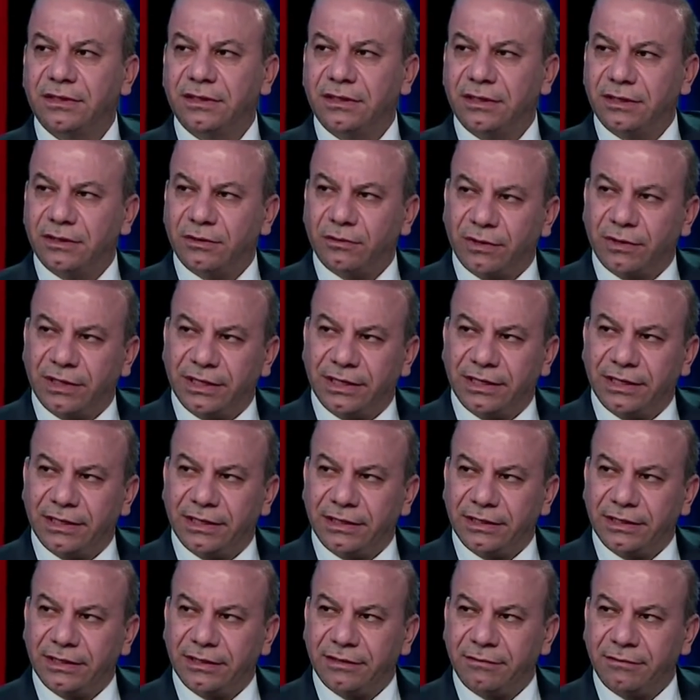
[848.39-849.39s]

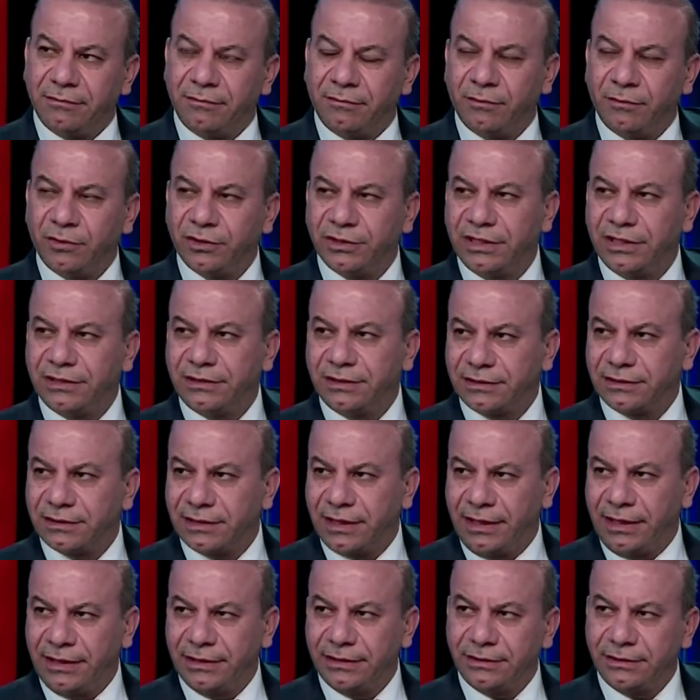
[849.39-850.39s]
ومدة آه،
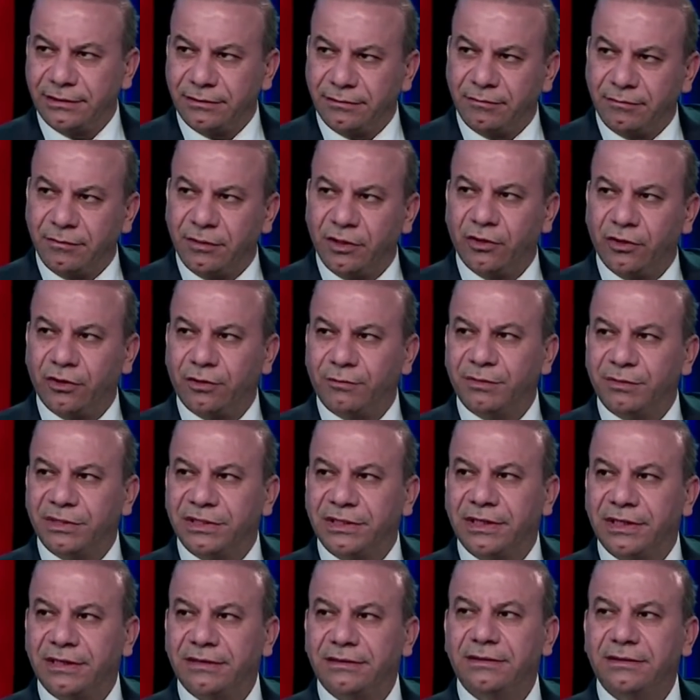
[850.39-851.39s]
الطعن اليوم أيام بدأت
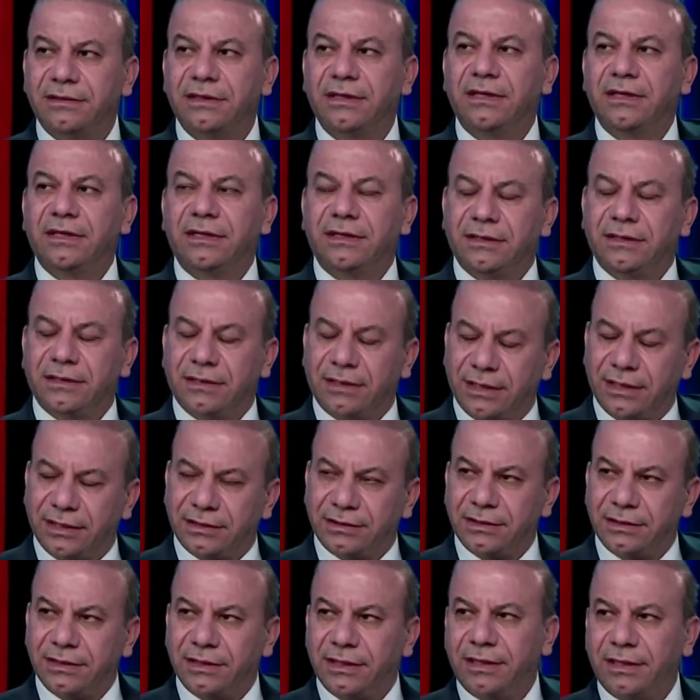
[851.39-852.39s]
اليوم بدأت ثلاث
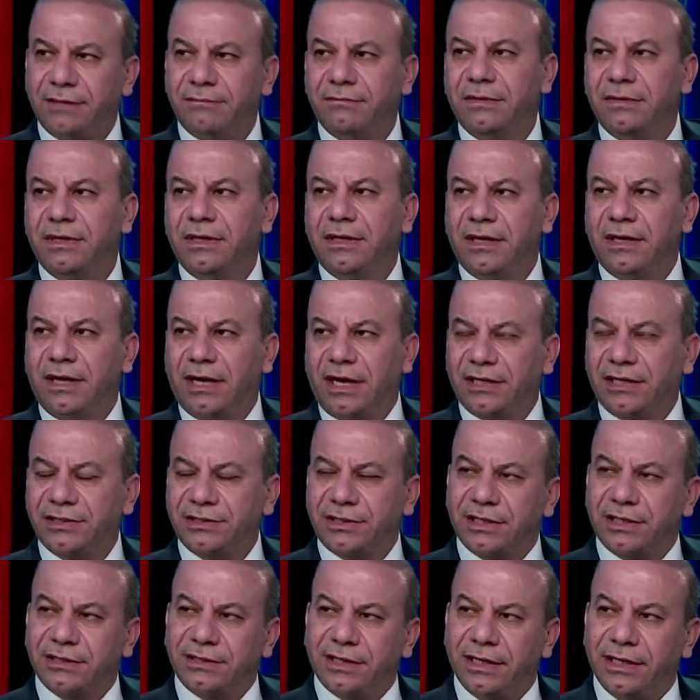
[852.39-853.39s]
أيام آه. عشرة
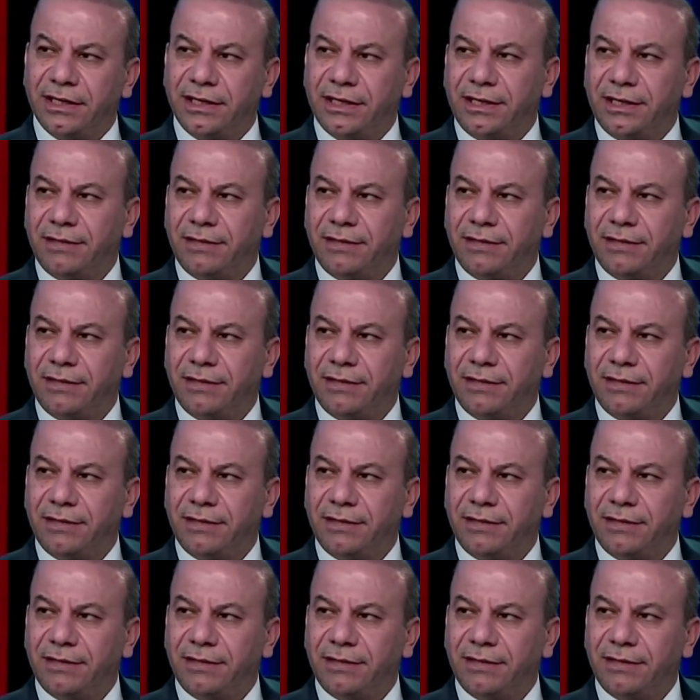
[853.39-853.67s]
أيام